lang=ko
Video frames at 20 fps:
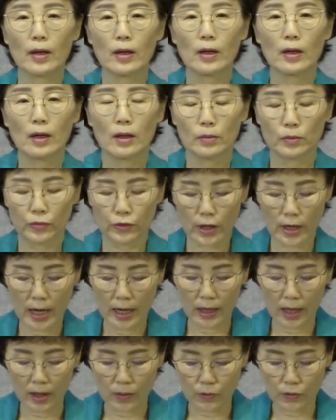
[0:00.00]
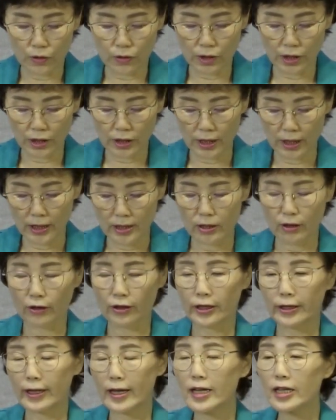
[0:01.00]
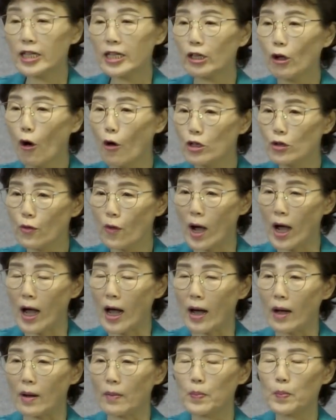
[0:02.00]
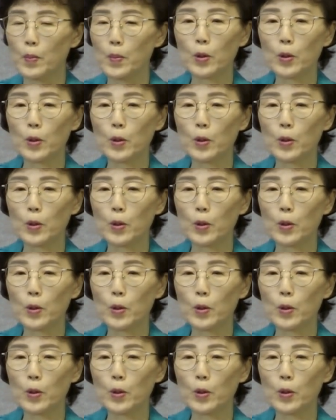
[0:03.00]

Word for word: 무화과 뭉치에서 뗀 덩이와